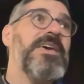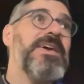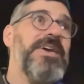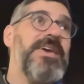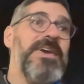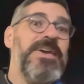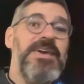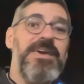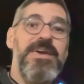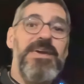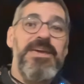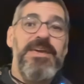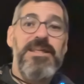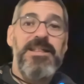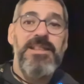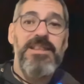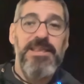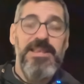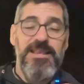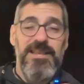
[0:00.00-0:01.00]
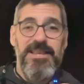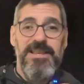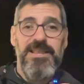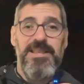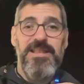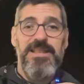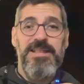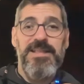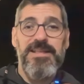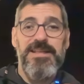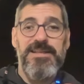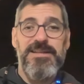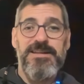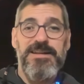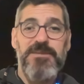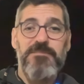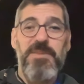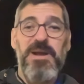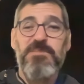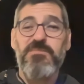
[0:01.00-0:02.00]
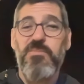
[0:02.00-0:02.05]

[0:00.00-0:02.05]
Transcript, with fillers: El, el,